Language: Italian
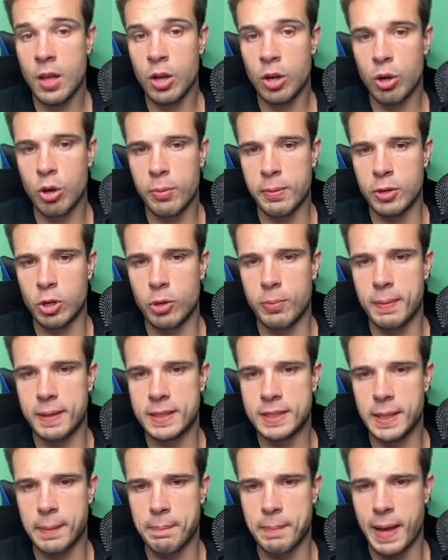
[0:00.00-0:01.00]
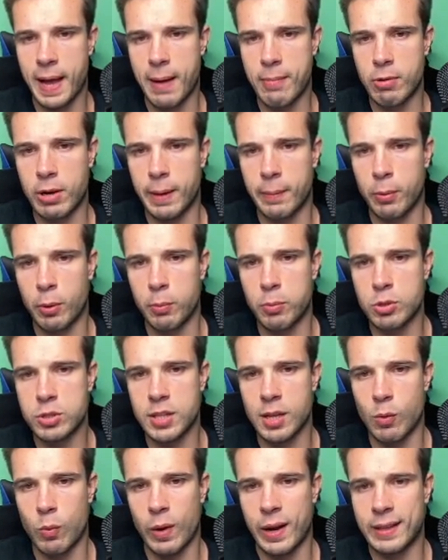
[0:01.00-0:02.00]
Come noi ben sappiamo la
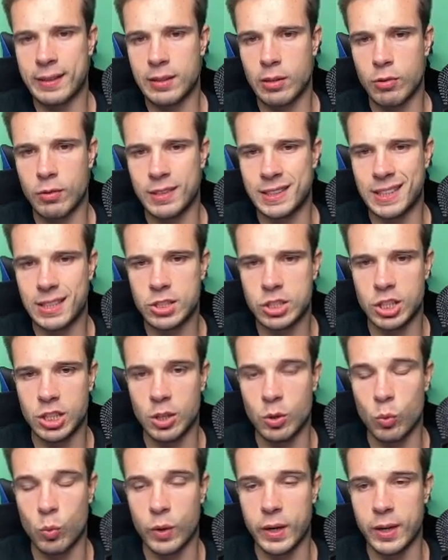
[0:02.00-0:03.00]
proposta 4095